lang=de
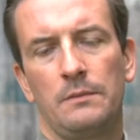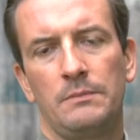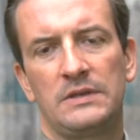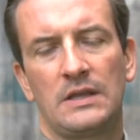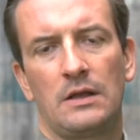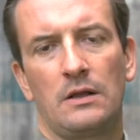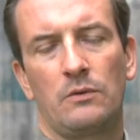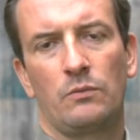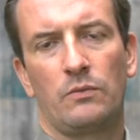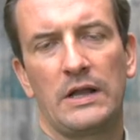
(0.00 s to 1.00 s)
Mit der
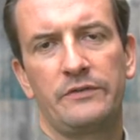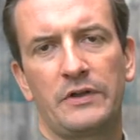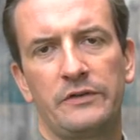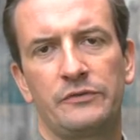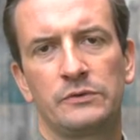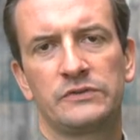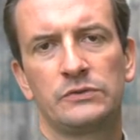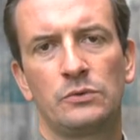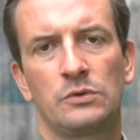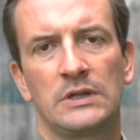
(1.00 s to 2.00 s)

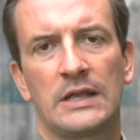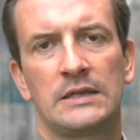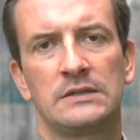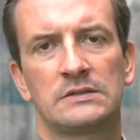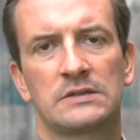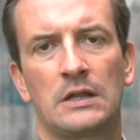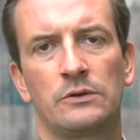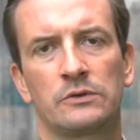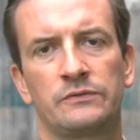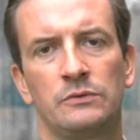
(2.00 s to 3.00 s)
Wi-Fi-Funktion kann ich das
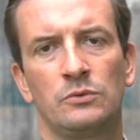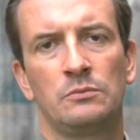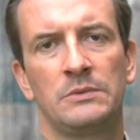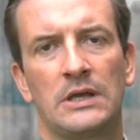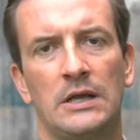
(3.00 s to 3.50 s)
Carlonox View mit,